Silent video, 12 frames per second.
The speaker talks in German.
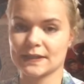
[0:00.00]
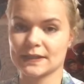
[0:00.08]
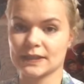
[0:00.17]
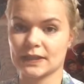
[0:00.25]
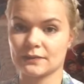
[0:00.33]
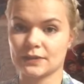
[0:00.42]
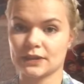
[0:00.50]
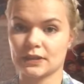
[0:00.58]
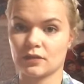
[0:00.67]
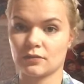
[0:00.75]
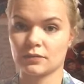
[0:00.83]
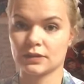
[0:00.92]
Ganze habe ich,
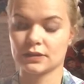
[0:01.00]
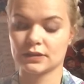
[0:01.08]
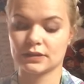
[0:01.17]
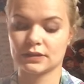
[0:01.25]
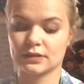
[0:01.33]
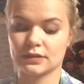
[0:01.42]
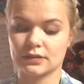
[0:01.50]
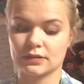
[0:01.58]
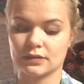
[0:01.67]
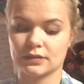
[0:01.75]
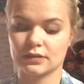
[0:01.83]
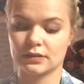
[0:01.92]
glaube ich,
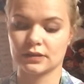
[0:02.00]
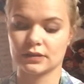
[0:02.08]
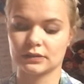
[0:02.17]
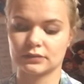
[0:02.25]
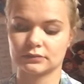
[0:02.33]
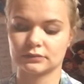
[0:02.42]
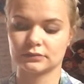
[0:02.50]
ja,